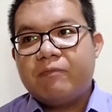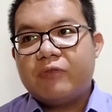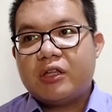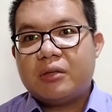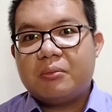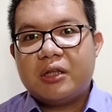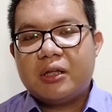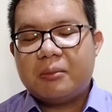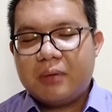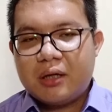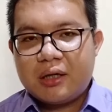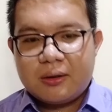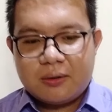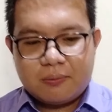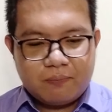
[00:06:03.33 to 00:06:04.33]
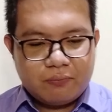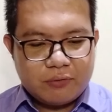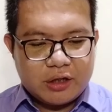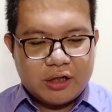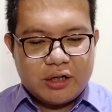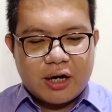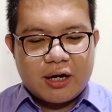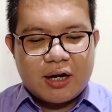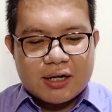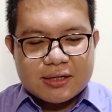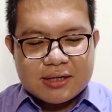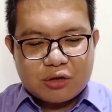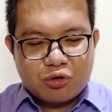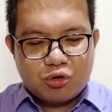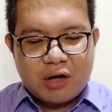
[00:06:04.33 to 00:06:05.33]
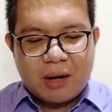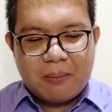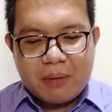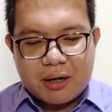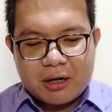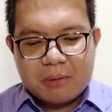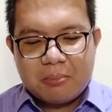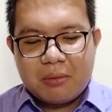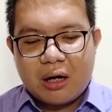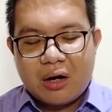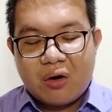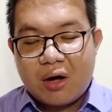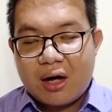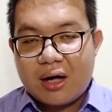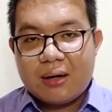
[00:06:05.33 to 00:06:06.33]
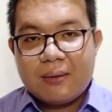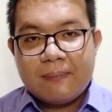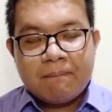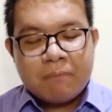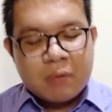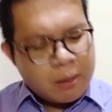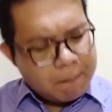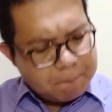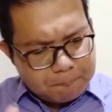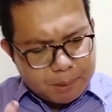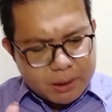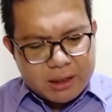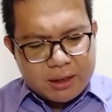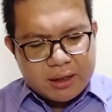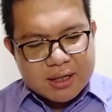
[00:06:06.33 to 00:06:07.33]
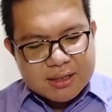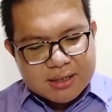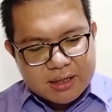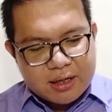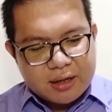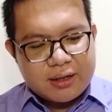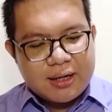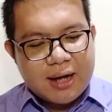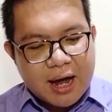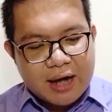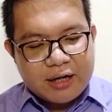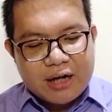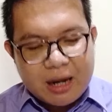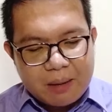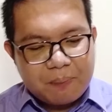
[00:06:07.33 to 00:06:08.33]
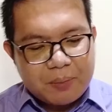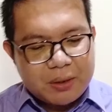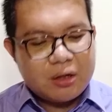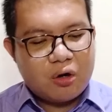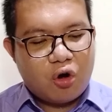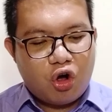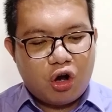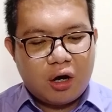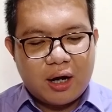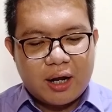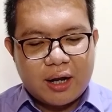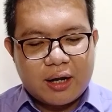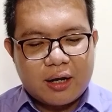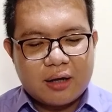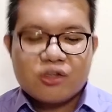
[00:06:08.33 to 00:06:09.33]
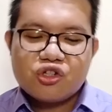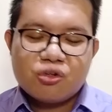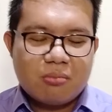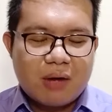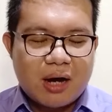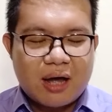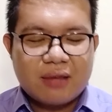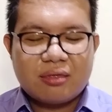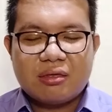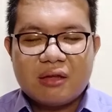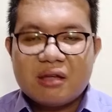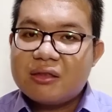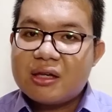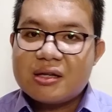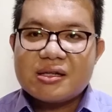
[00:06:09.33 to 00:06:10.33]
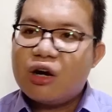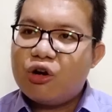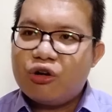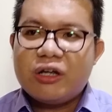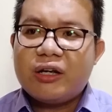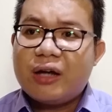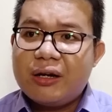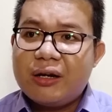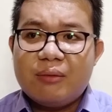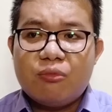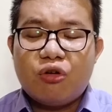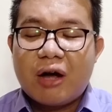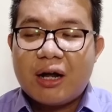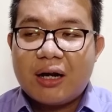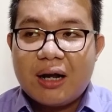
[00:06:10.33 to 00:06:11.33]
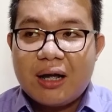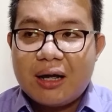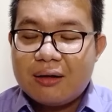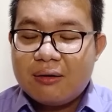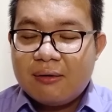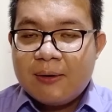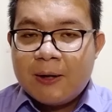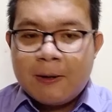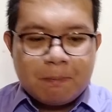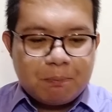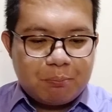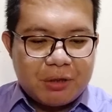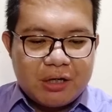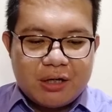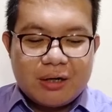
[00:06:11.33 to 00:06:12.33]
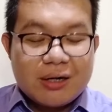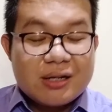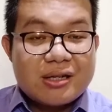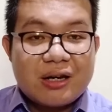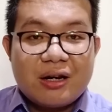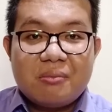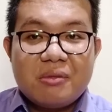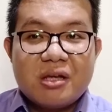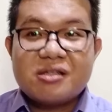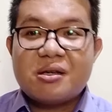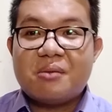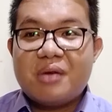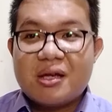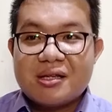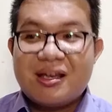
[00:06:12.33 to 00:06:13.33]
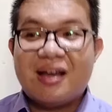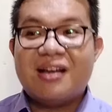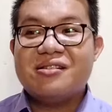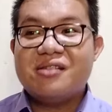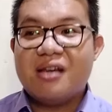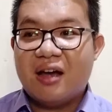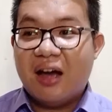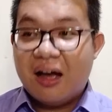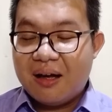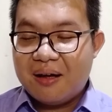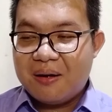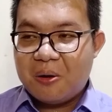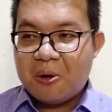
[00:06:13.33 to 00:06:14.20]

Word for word: Nah teman-teman, ini adalah satu gambaran bahwa penindasan yang dihadapi oleh jemaat di Tesalonika ini bukanlah penindasan yang biasa-biasa aja.